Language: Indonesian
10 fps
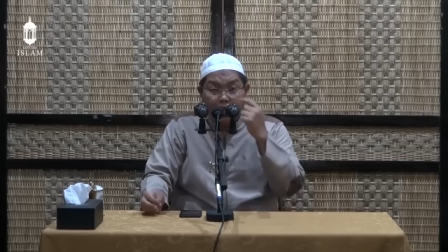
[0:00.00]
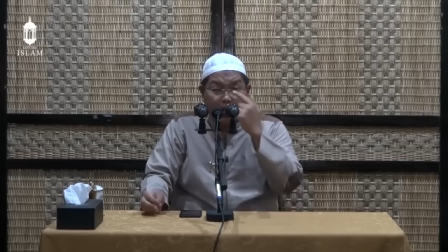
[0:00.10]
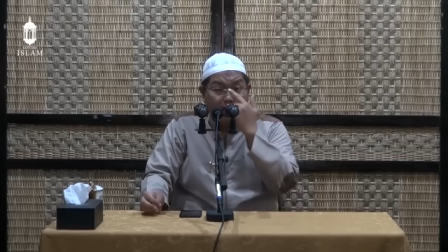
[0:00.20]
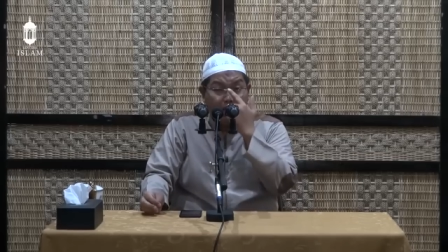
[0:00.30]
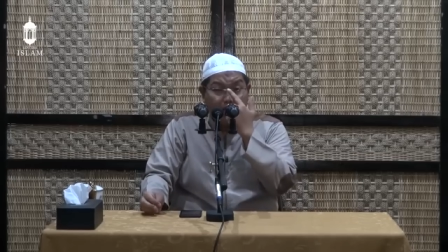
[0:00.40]

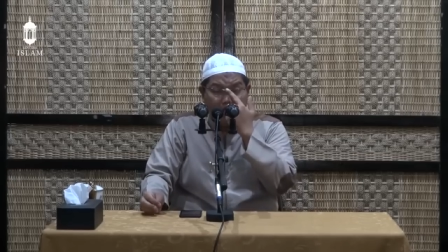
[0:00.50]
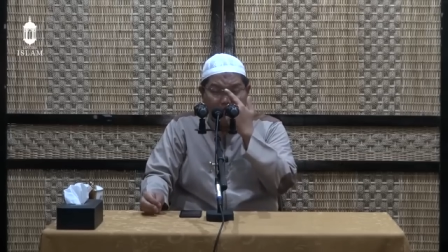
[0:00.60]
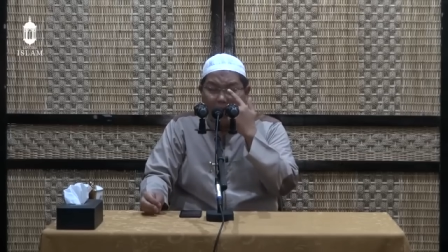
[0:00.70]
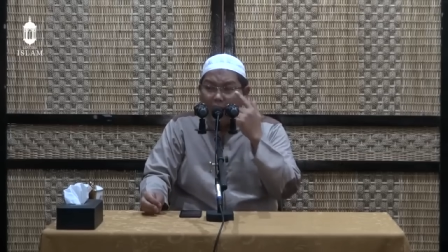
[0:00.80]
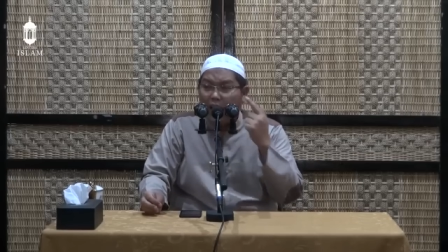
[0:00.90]
Janganlah
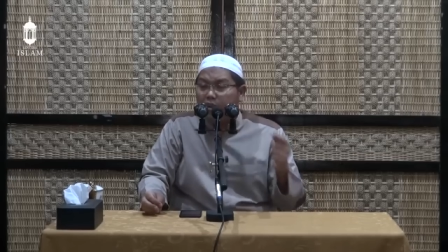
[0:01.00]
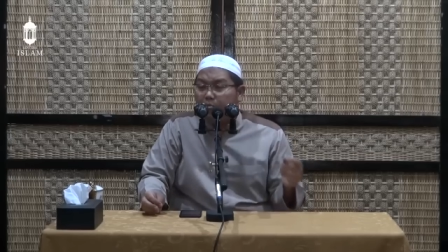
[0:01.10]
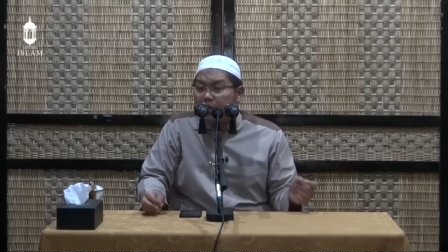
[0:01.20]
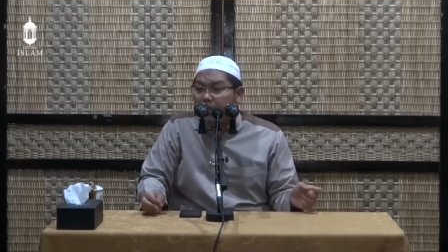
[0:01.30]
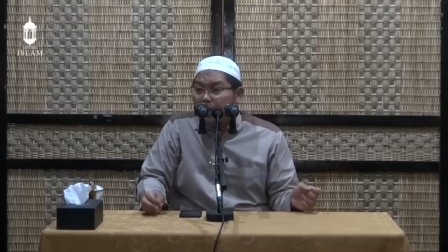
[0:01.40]
berkata ah
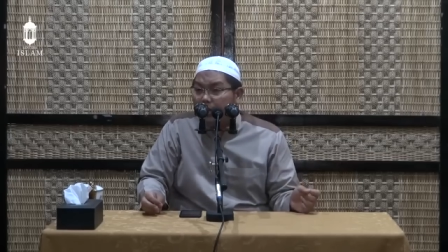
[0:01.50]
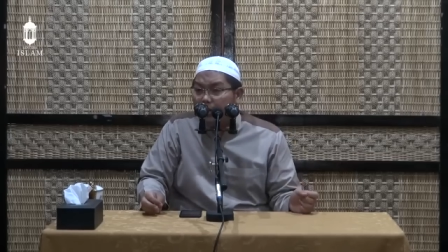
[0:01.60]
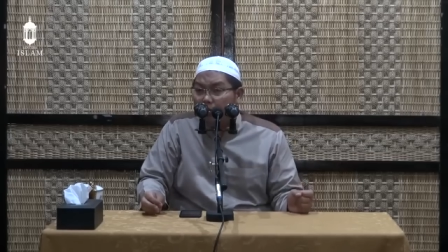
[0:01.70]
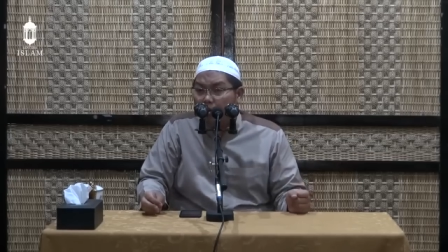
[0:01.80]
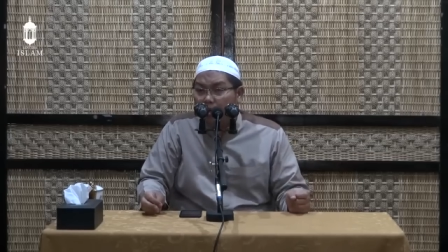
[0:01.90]
kepada
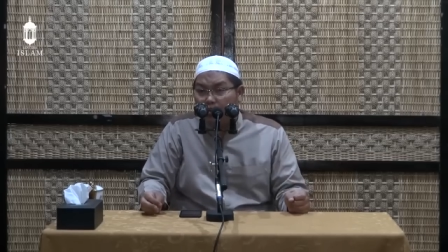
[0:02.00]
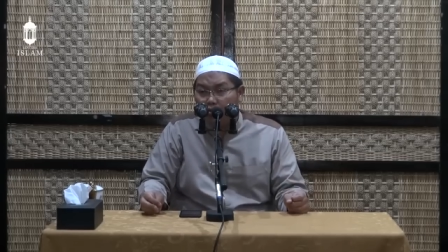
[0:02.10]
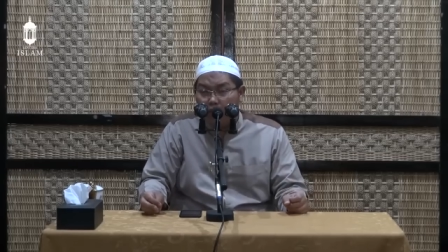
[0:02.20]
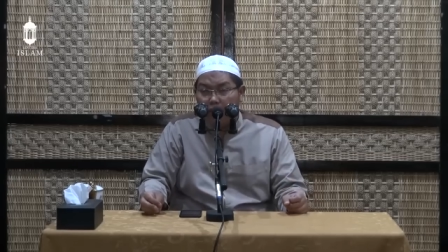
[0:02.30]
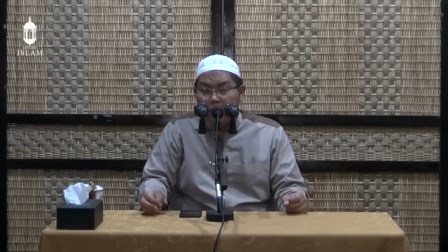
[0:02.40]
kedua orang
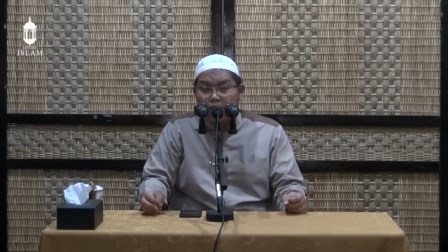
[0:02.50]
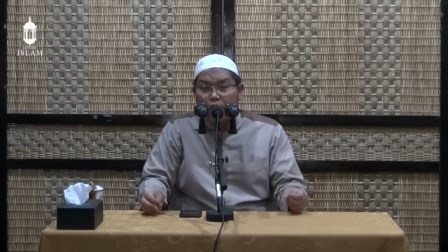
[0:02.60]
tua.